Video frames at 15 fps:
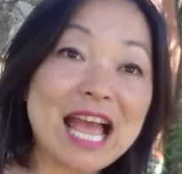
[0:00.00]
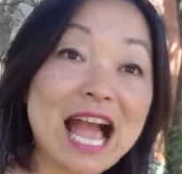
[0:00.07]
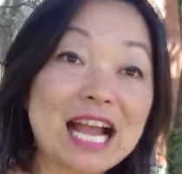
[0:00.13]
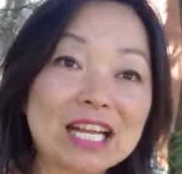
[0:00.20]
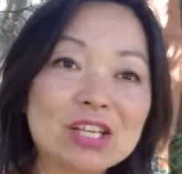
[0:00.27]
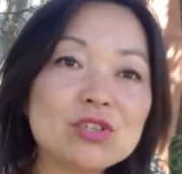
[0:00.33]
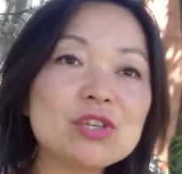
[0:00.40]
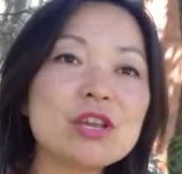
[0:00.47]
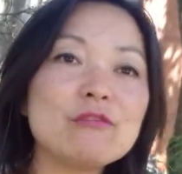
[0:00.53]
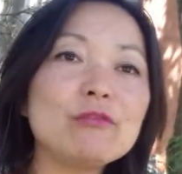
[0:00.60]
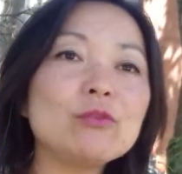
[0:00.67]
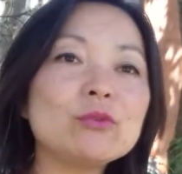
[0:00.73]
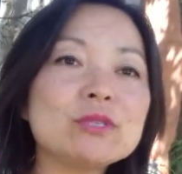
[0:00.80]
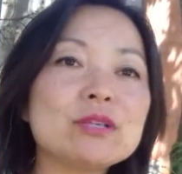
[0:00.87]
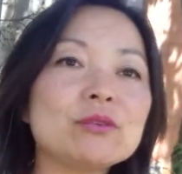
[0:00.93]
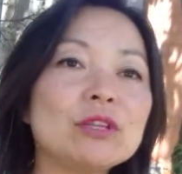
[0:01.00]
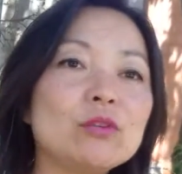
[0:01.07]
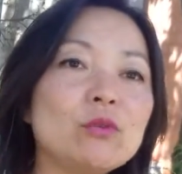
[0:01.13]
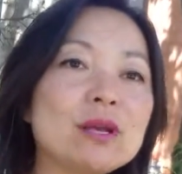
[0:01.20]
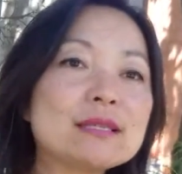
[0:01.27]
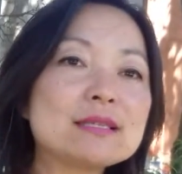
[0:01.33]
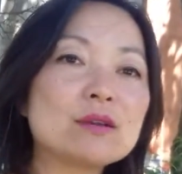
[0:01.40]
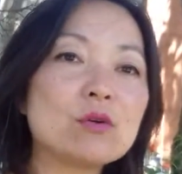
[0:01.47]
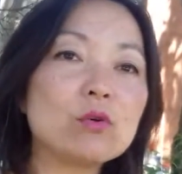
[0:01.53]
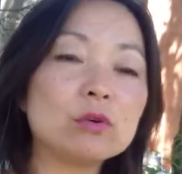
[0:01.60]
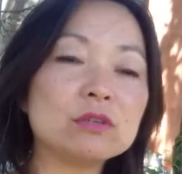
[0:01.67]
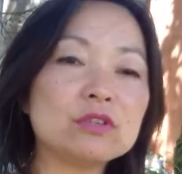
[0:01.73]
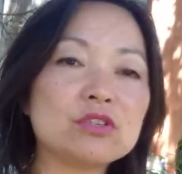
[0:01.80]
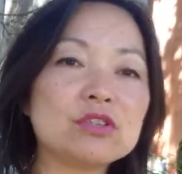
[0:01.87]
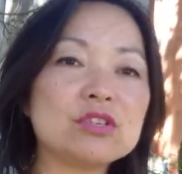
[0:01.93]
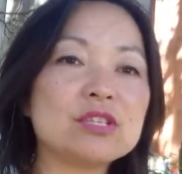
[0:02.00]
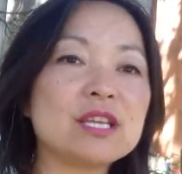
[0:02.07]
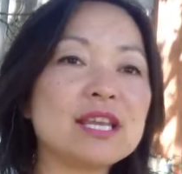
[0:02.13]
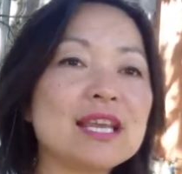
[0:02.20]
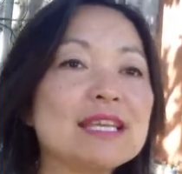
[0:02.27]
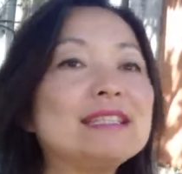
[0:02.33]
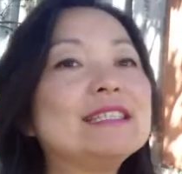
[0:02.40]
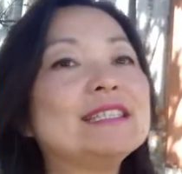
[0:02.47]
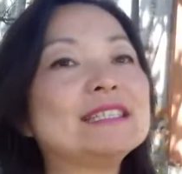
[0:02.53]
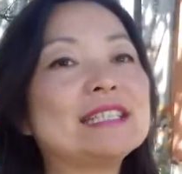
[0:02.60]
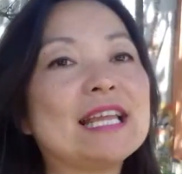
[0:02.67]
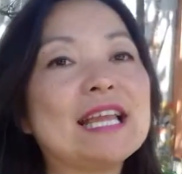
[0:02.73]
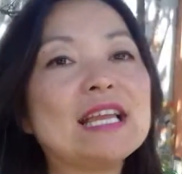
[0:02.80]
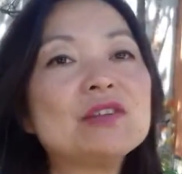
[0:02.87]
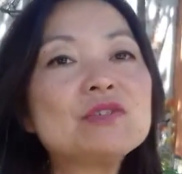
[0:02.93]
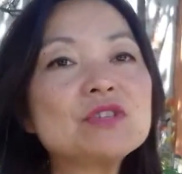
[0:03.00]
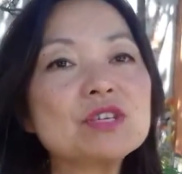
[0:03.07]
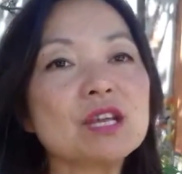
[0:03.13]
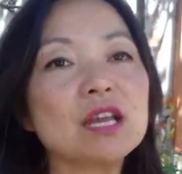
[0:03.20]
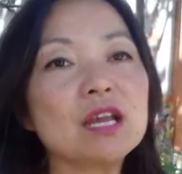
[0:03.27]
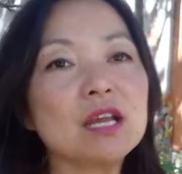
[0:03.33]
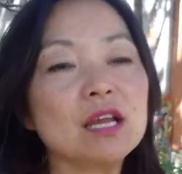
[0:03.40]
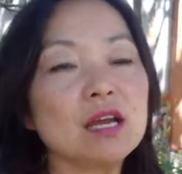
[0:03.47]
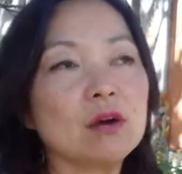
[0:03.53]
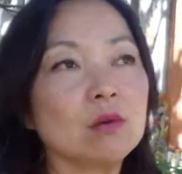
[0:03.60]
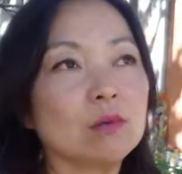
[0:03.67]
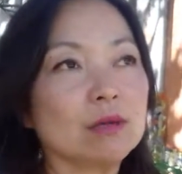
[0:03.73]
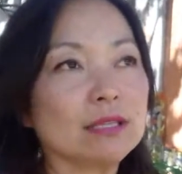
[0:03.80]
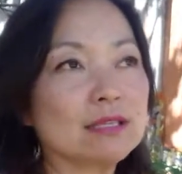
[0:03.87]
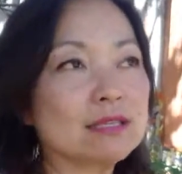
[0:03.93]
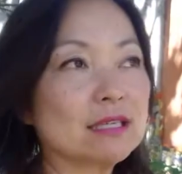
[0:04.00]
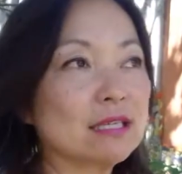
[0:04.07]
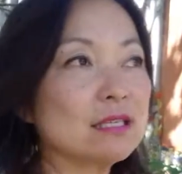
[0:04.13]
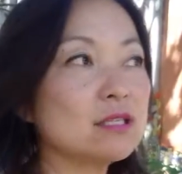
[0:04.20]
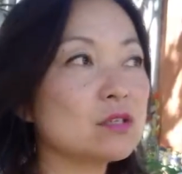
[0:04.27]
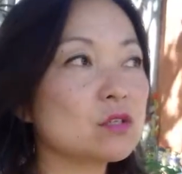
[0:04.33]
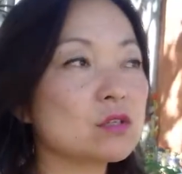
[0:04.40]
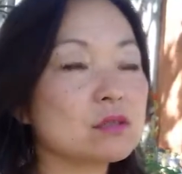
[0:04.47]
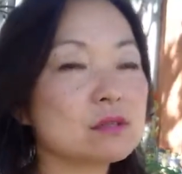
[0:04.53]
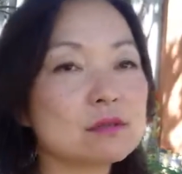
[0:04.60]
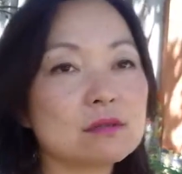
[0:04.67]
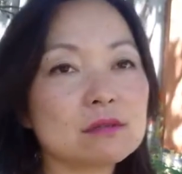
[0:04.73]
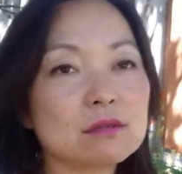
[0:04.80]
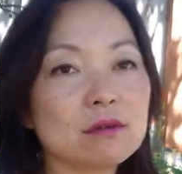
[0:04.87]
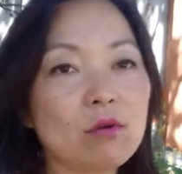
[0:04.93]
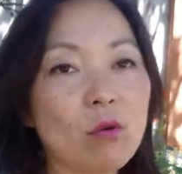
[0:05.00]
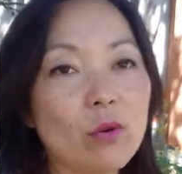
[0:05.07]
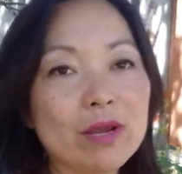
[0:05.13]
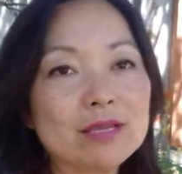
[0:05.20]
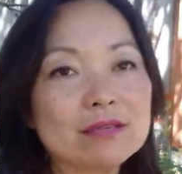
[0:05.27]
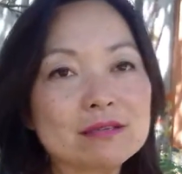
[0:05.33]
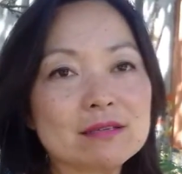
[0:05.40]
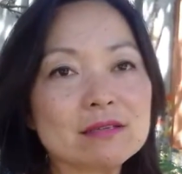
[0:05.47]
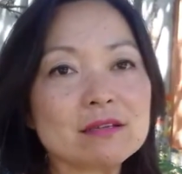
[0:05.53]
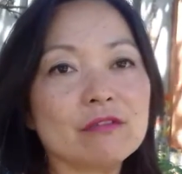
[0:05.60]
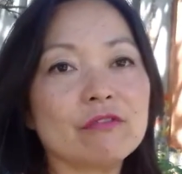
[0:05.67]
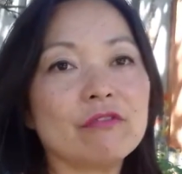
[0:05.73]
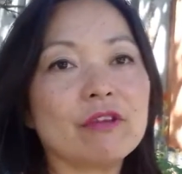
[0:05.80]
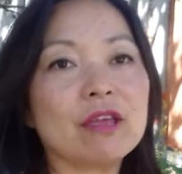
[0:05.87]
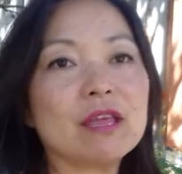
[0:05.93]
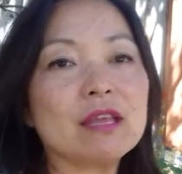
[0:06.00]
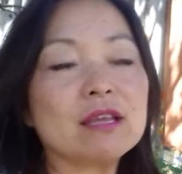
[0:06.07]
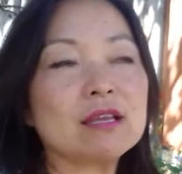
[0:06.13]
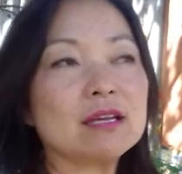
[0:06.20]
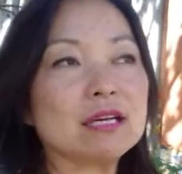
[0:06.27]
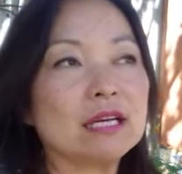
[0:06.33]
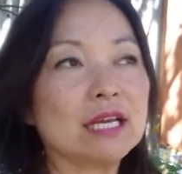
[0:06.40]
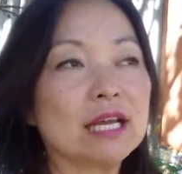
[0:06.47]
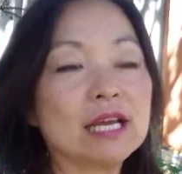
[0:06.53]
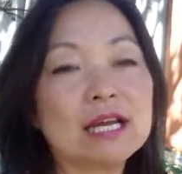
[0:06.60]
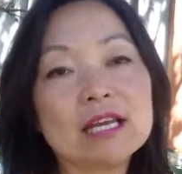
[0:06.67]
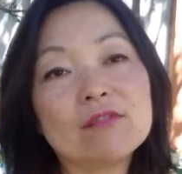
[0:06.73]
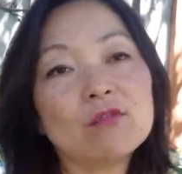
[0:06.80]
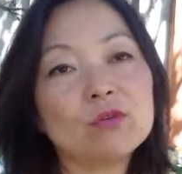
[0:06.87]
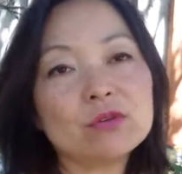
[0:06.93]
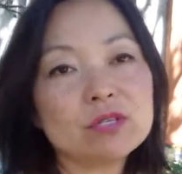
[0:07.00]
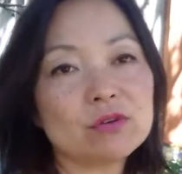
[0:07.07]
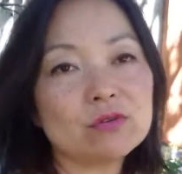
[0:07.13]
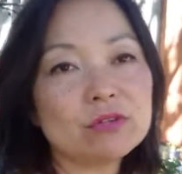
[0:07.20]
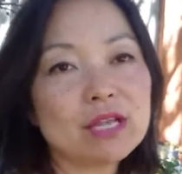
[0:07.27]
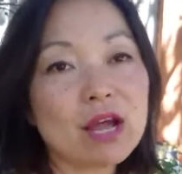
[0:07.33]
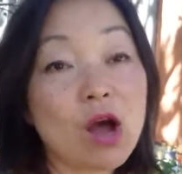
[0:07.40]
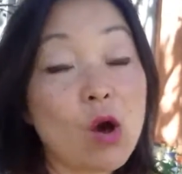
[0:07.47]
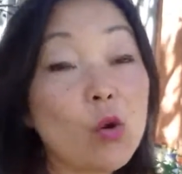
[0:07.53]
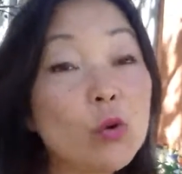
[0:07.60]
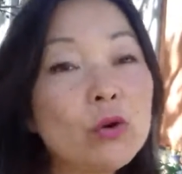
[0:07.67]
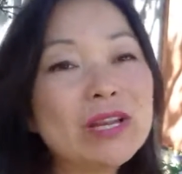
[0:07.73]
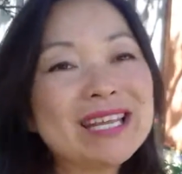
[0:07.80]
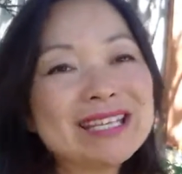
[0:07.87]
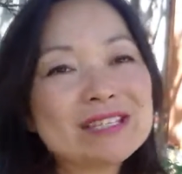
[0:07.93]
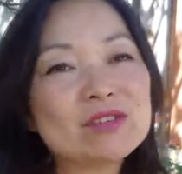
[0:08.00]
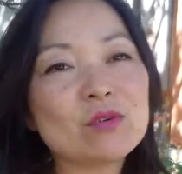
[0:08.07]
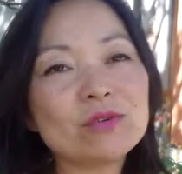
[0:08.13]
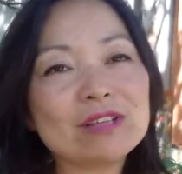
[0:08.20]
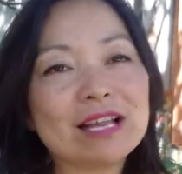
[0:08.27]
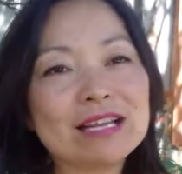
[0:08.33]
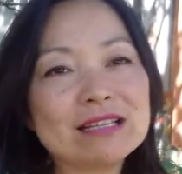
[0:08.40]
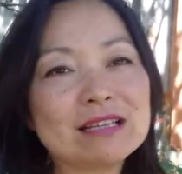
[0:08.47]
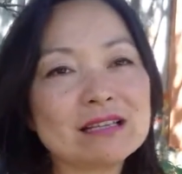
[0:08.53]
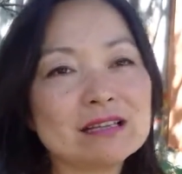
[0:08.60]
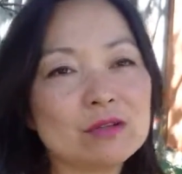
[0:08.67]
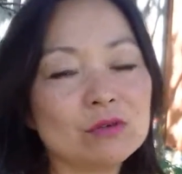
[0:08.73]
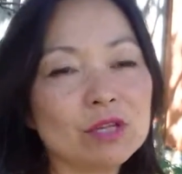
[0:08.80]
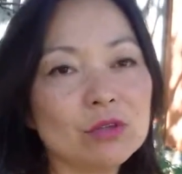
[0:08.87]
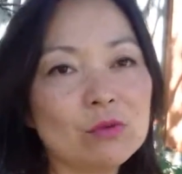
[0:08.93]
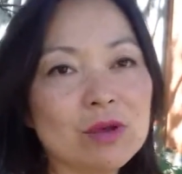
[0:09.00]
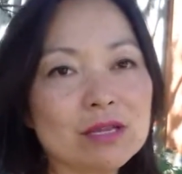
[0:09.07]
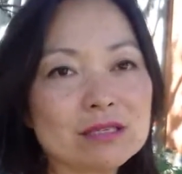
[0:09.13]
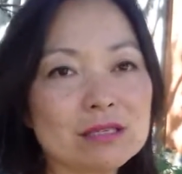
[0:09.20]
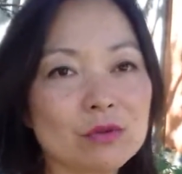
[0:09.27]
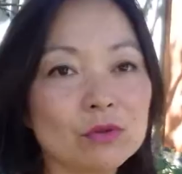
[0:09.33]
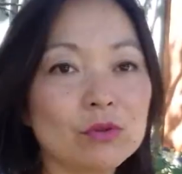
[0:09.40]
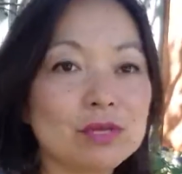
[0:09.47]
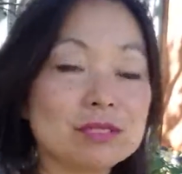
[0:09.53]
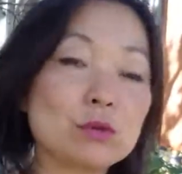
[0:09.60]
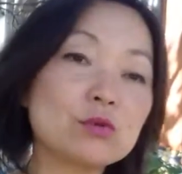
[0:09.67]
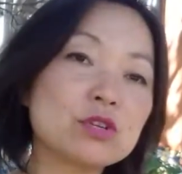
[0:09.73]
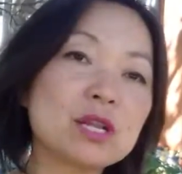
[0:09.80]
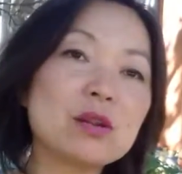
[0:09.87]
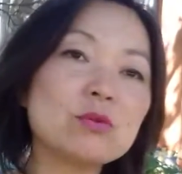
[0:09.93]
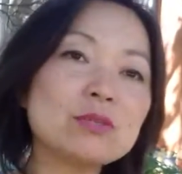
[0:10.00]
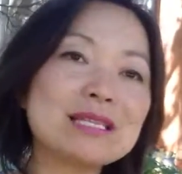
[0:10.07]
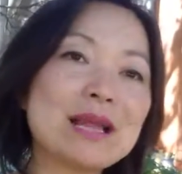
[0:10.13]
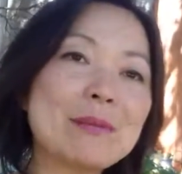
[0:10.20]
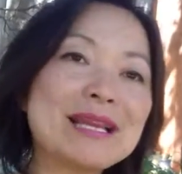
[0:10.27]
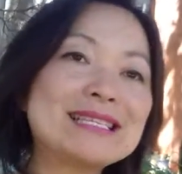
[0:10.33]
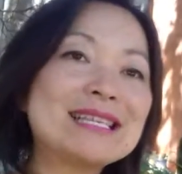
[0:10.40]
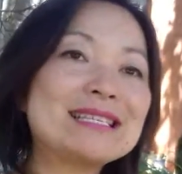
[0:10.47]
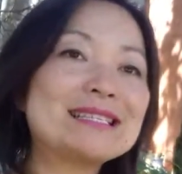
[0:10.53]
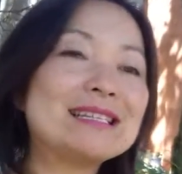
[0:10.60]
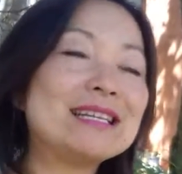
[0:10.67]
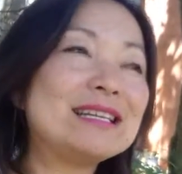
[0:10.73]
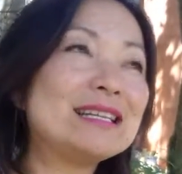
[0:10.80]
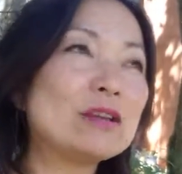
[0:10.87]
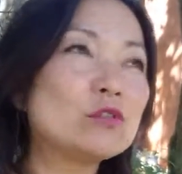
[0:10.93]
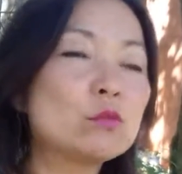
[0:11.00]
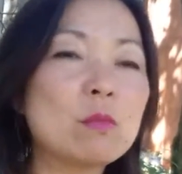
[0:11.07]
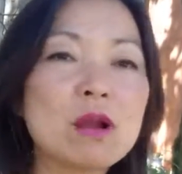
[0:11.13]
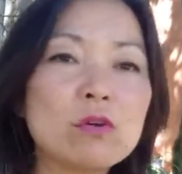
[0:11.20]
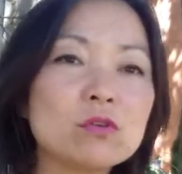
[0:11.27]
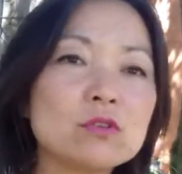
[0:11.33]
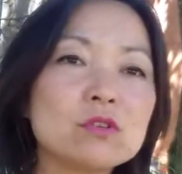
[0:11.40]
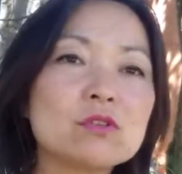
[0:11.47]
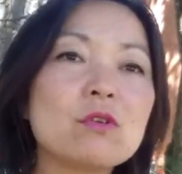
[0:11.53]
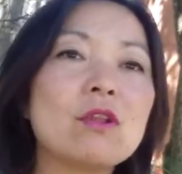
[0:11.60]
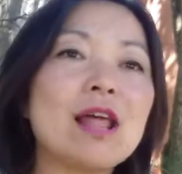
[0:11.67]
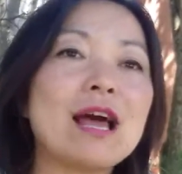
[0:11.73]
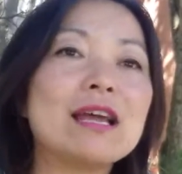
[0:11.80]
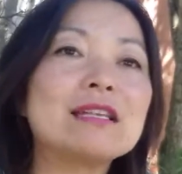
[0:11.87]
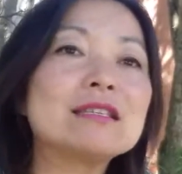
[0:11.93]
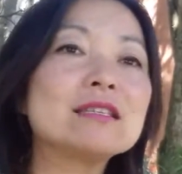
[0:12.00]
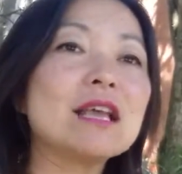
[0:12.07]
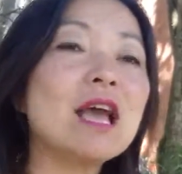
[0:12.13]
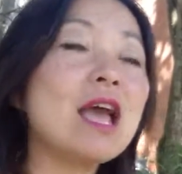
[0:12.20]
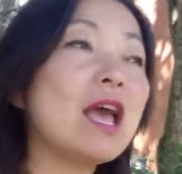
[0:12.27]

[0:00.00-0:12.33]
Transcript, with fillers: A grande revolução da educação. Quando a gente tem a internet, uma das grandes coisas que vem é a revolução da a horizontalização da educação. A educação já não está mais restrita aos bancos escolares.